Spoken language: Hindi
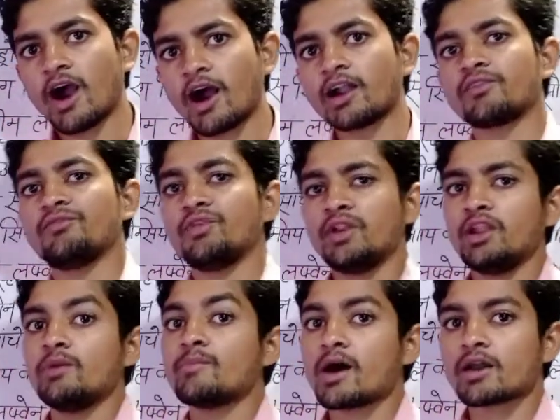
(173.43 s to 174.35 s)
आठ
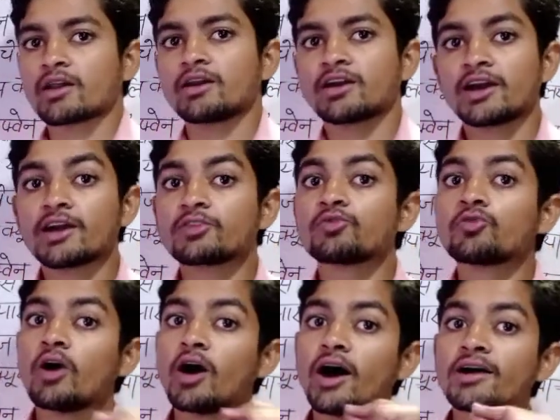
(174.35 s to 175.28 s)
बिल्ली मार्केट गया था
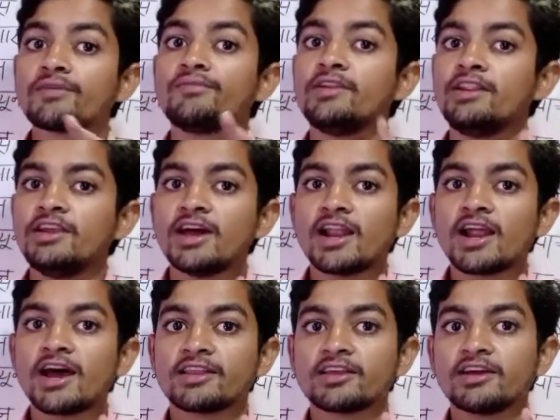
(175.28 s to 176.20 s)
तो आठ बिल्ली
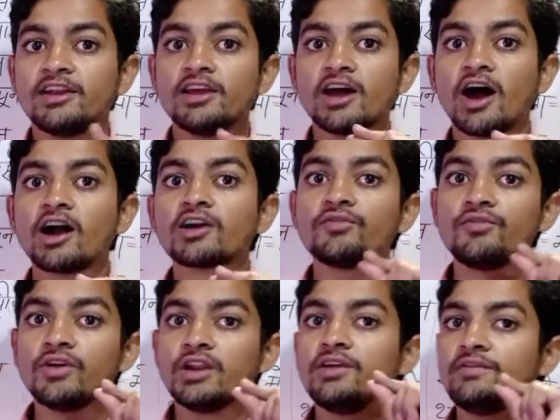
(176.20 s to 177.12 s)
लाया था यानी आठ
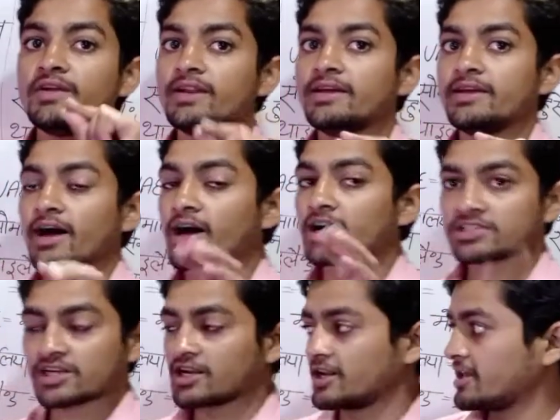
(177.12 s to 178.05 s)
बिल्ली बिल्ली
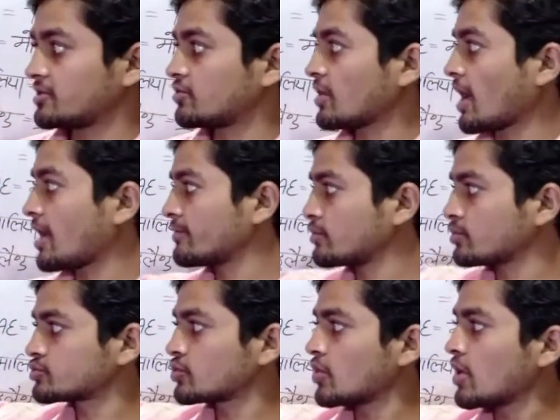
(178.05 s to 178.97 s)
ऑस्ट्रेलिया तो यहाँ
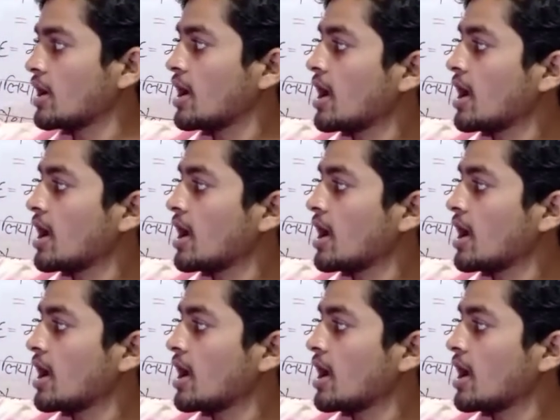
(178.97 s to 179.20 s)
दोस्तों